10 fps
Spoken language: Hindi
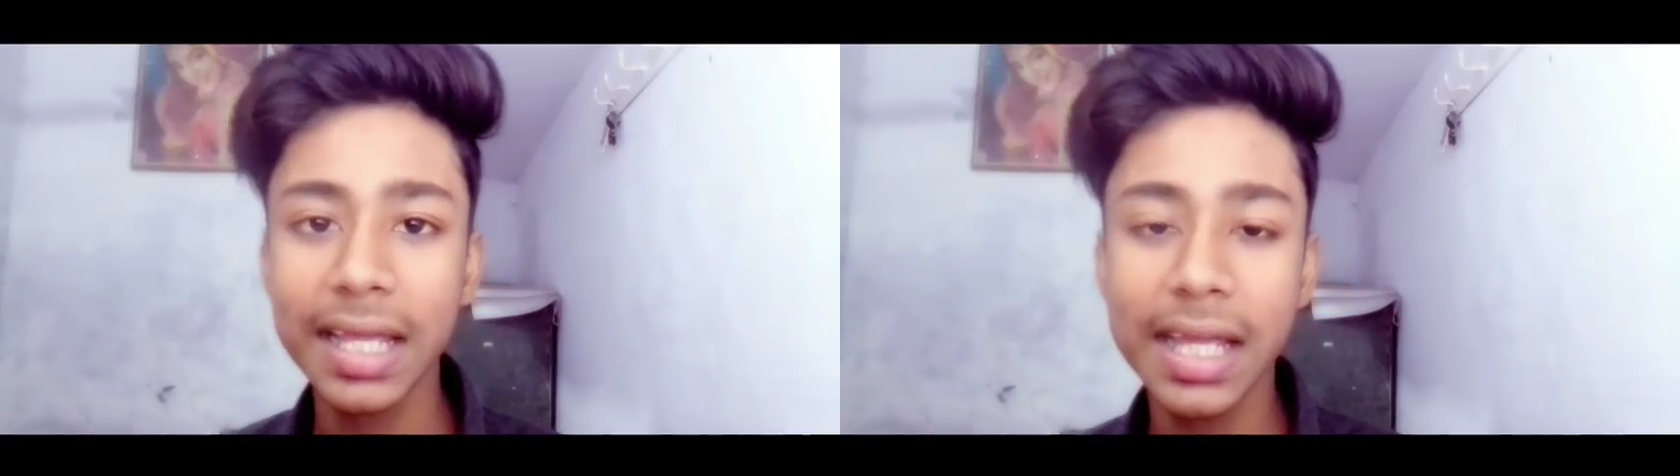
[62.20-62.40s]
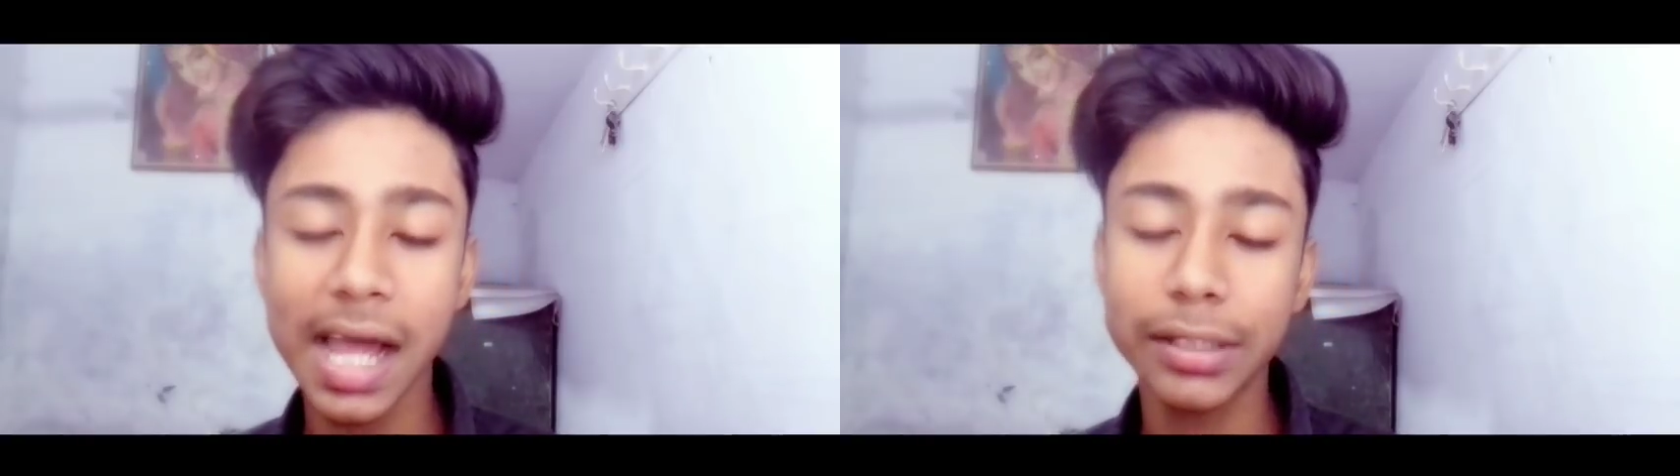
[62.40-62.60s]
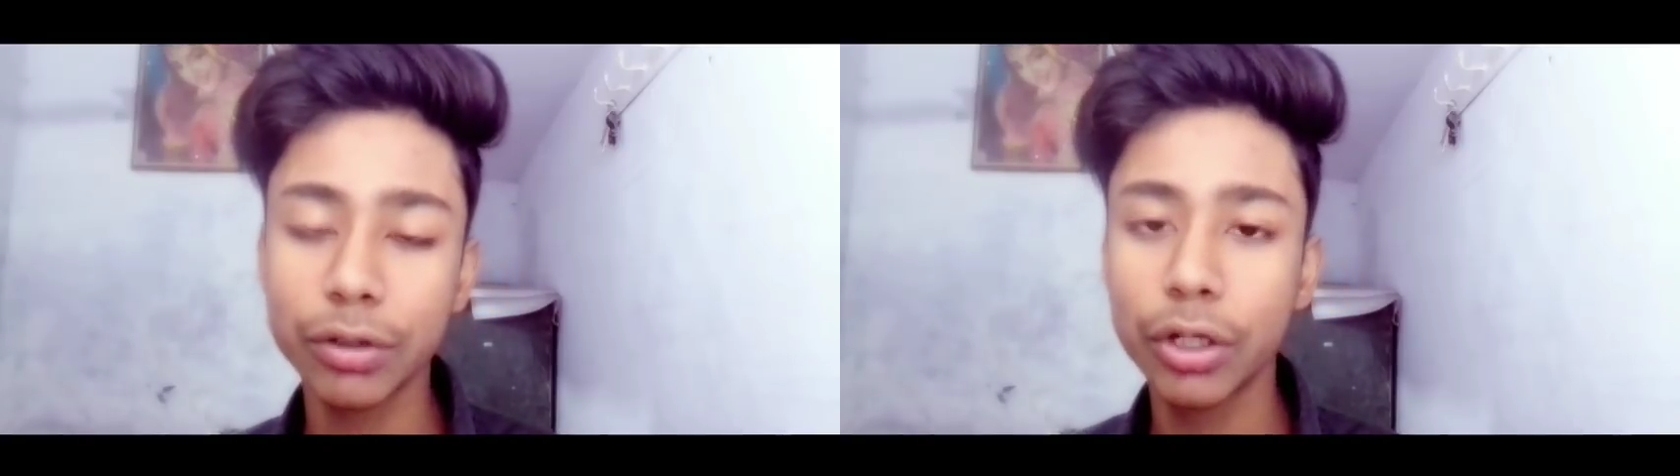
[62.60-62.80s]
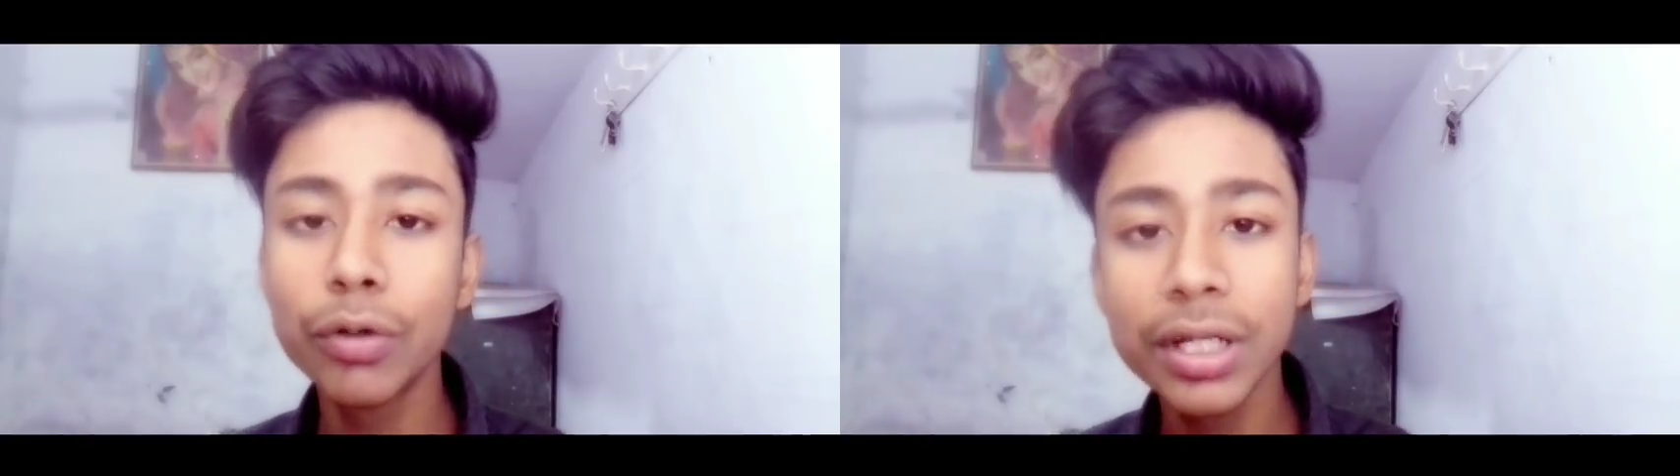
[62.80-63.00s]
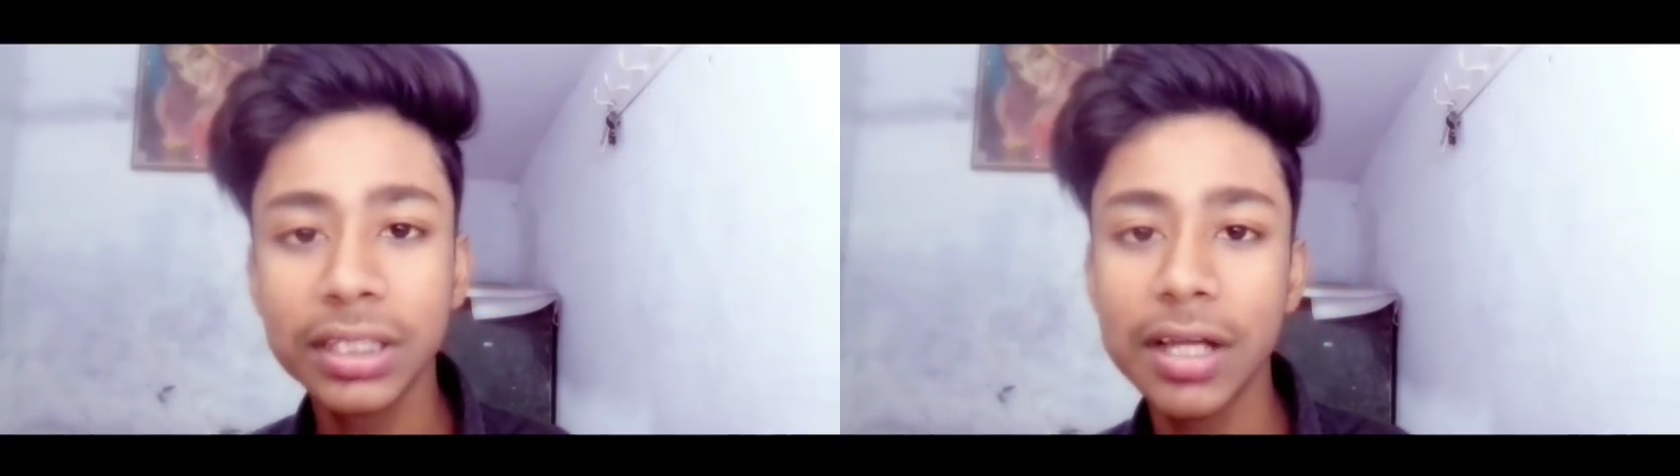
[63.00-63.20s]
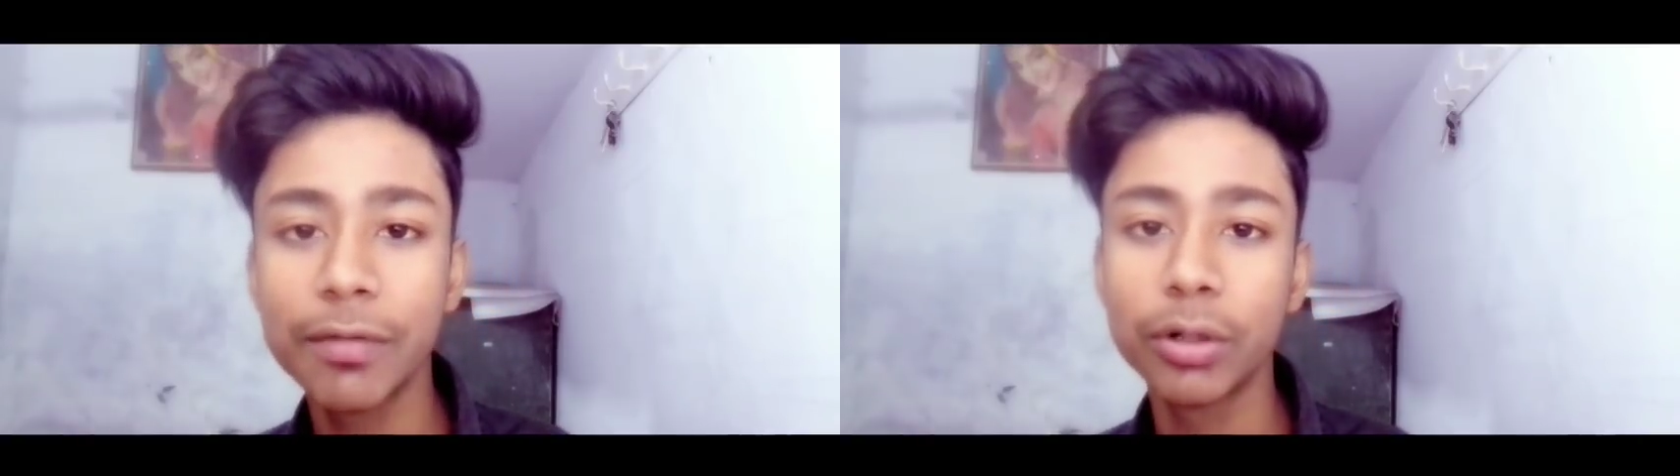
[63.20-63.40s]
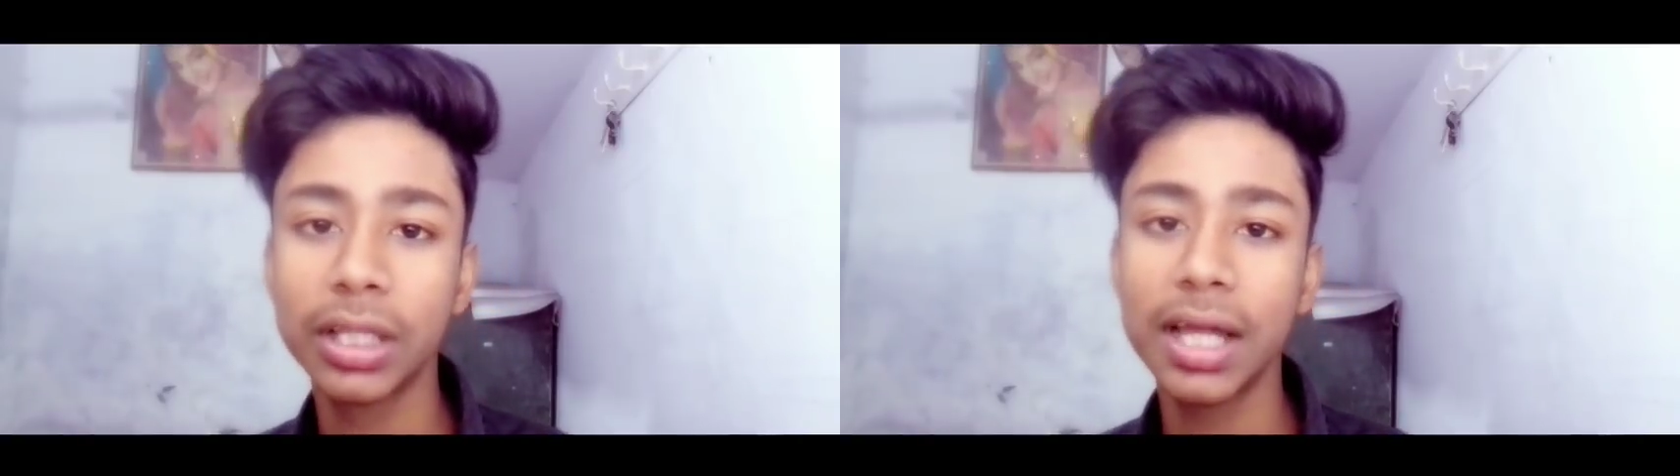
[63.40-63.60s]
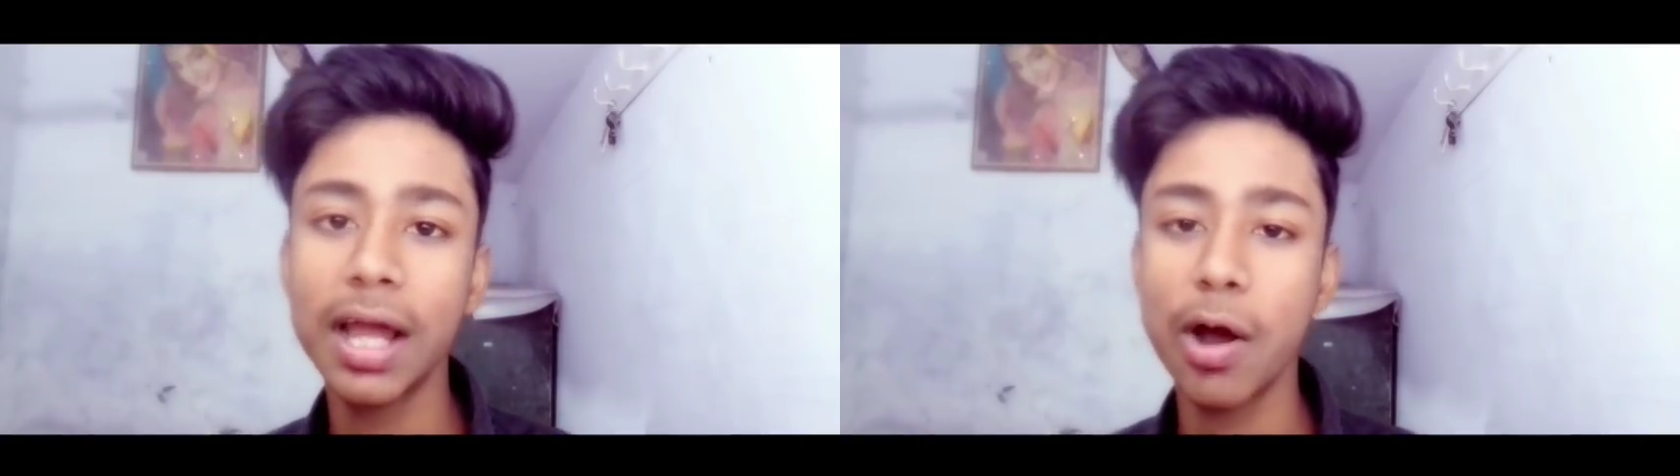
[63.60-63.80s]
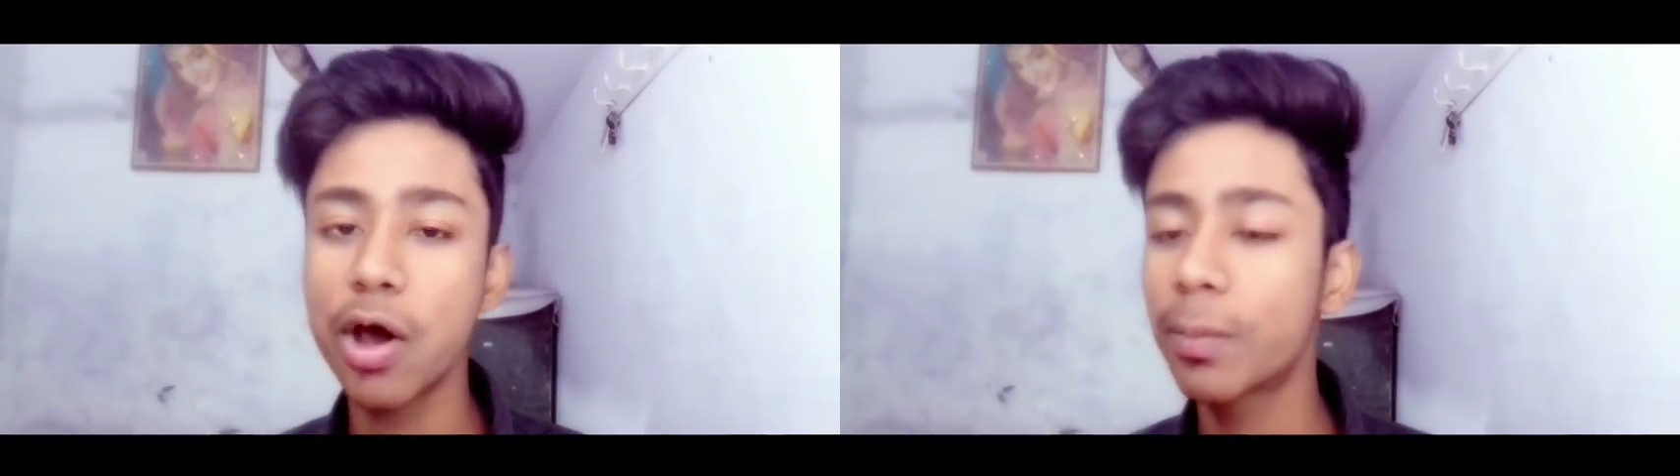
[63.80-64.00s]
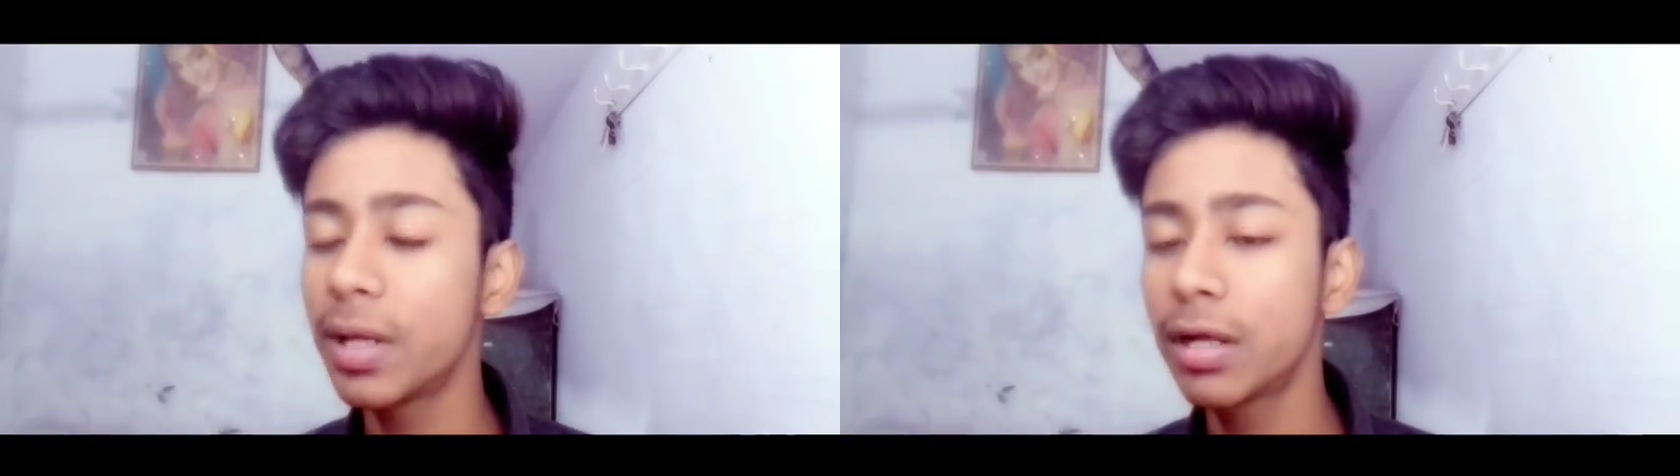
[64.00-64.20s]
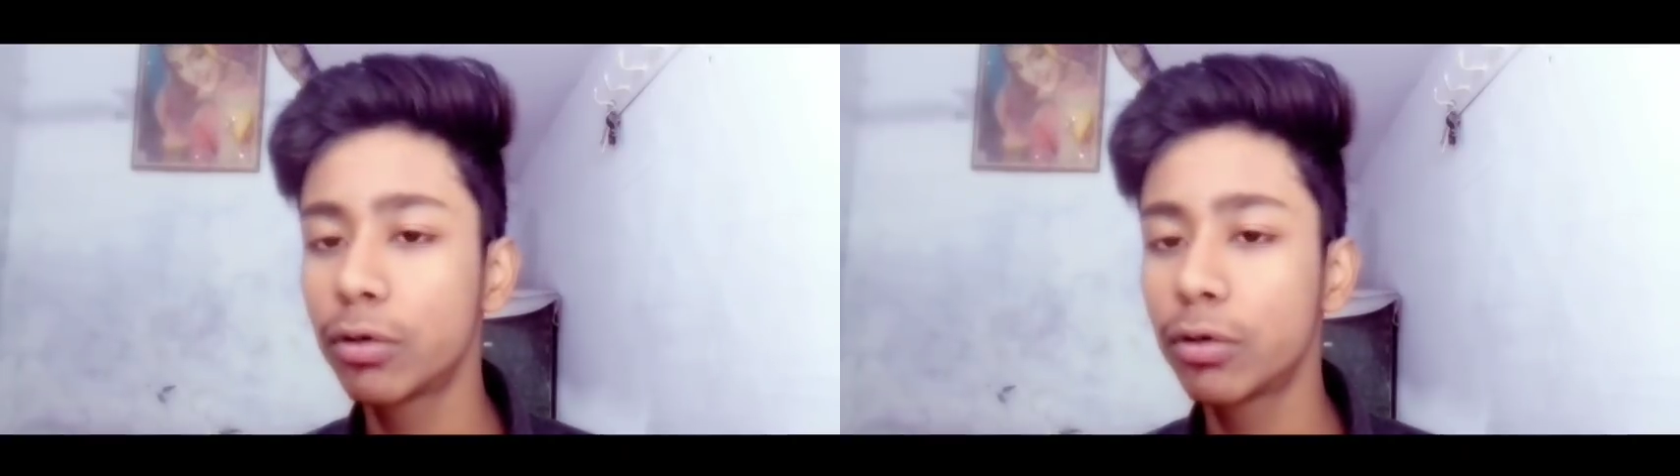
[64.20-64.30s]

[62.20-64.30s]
कि है जो क्यों नहीं सेव होते हैं और भी